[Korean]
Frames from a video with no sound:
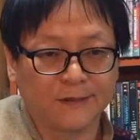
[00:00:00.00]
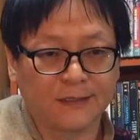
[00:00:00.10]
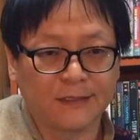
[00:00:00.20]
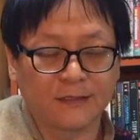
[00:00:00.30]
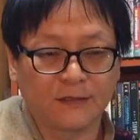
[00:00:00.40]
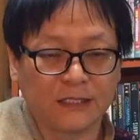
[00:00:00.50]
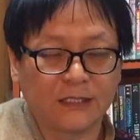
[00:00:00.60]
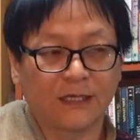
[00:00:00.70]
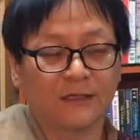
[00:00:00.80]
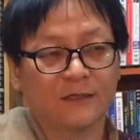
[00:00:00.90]
그래서
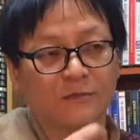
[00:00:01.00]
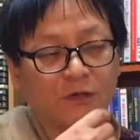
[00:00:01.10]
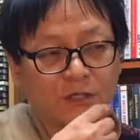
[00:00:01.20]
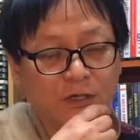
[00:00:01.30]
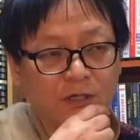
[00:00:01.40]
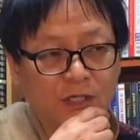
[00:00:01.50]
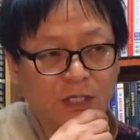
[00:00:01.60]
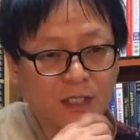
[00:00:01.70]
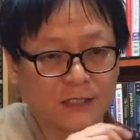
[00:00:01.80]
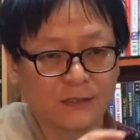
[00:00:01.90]
일단은 뭐
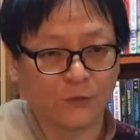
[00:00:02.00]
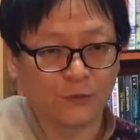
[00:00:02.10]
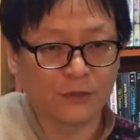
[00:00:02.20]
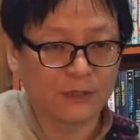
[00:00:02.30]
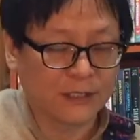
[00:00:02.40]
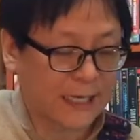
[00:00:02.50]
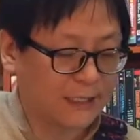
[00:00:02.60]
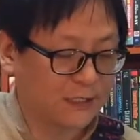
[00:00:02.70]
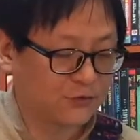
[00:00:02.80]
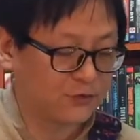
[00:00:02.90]
저희 지금 오늘
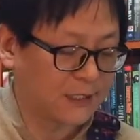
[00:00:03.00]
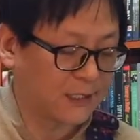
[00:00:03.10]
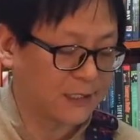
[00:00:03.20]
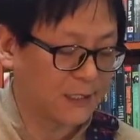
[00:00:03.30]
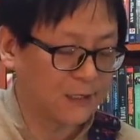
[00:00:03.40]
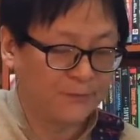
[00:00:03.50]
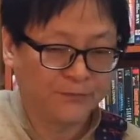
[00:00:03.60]
강의 주제에